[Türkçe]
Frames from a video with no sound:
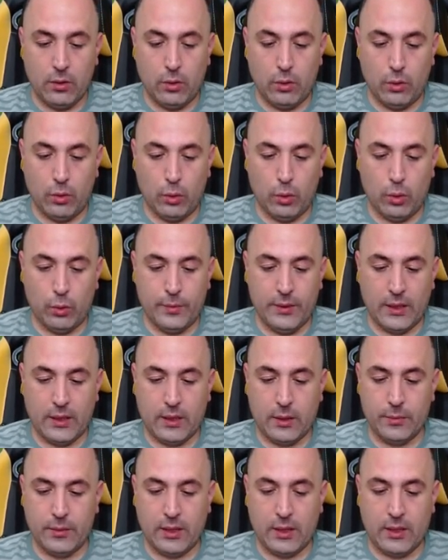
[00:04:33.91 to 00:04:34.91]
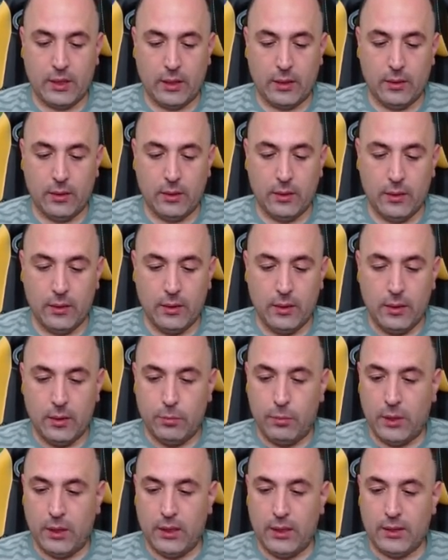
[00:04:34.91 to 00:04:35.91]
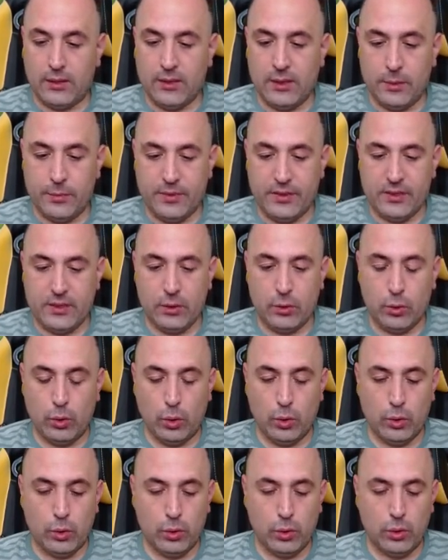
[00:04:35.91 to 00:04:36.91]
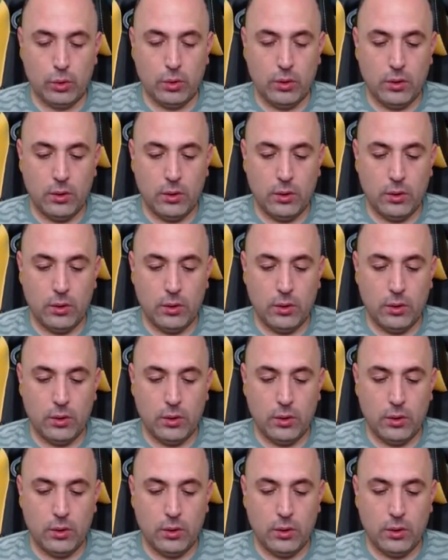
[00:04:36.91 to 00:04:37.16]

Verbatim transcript: Oo, bir dakika bir dakika. Bağlantıda bir sıkıntı oldu.